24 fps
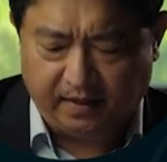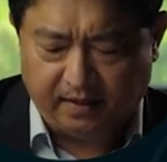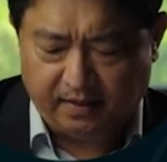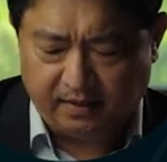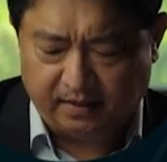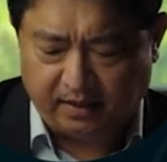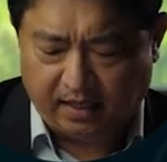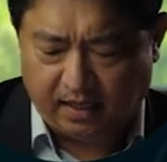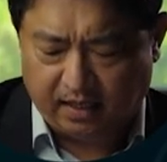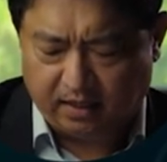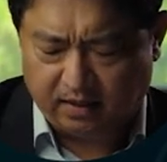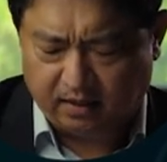
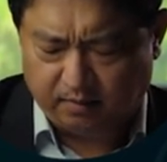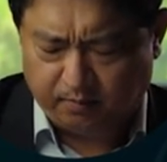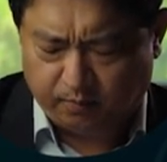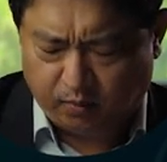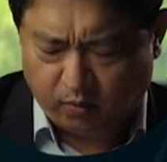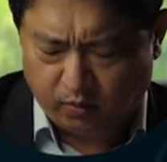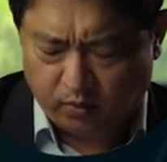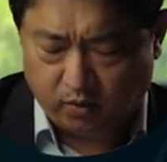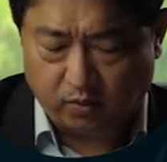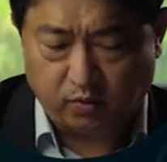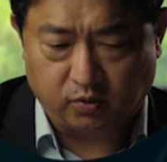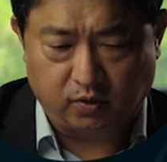자, 그럼
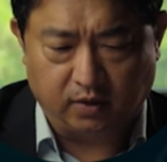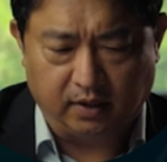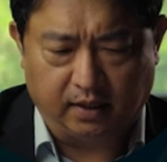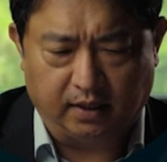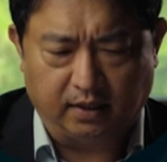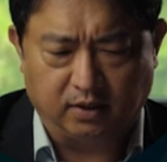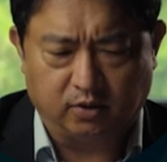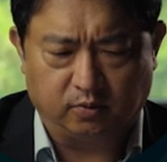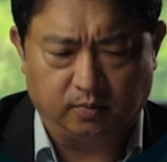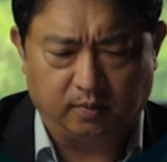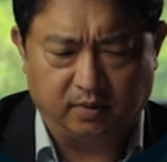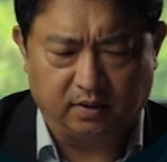본격적으로
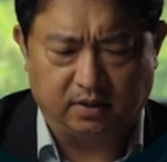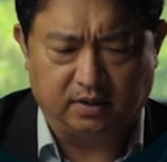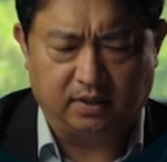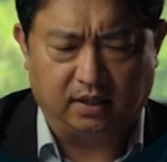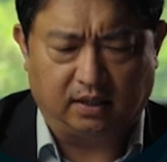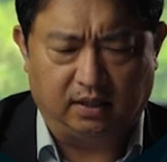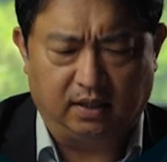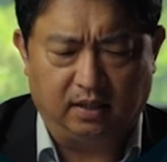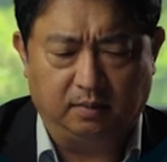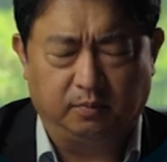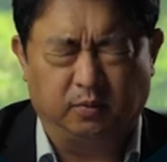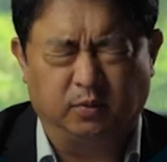얘기를 좀
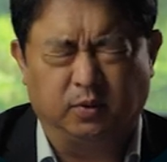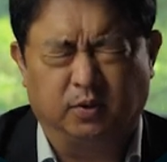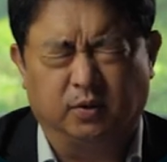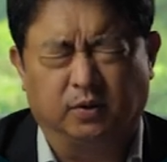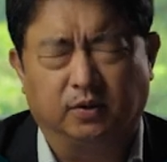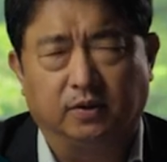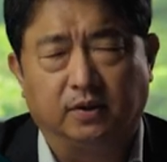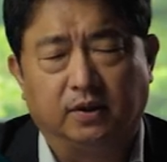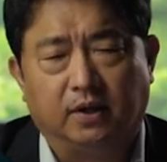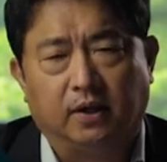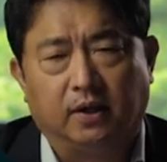시작을 해보죠.